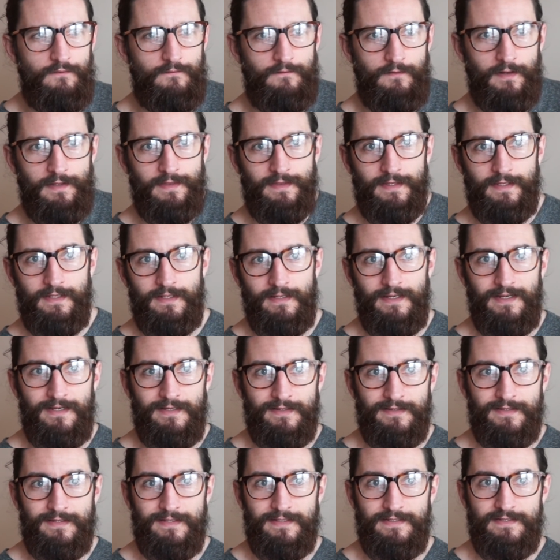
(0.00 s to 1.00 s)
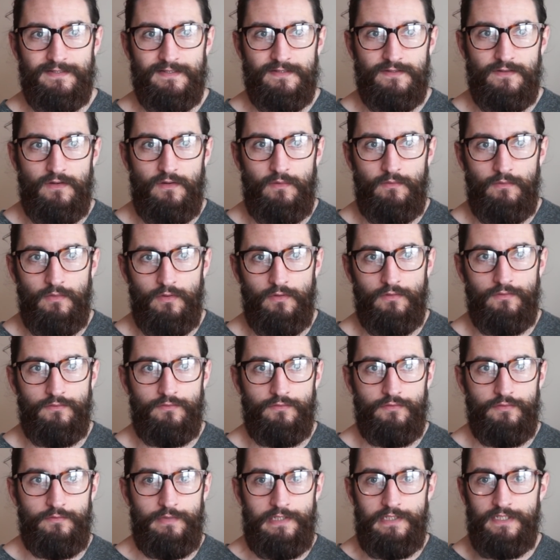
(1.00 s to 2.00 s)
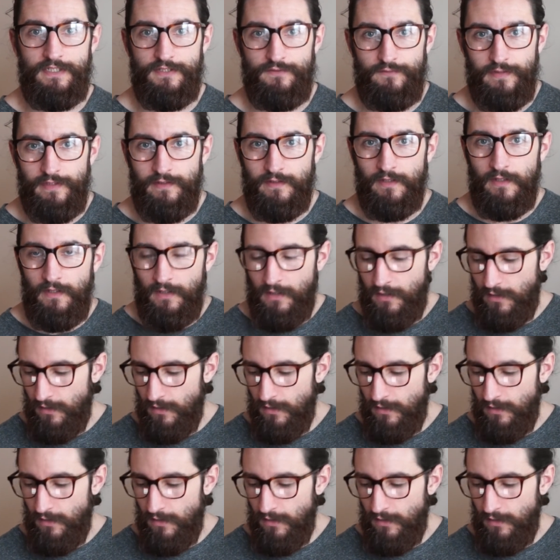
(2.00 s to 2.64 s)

21 décembre 2018.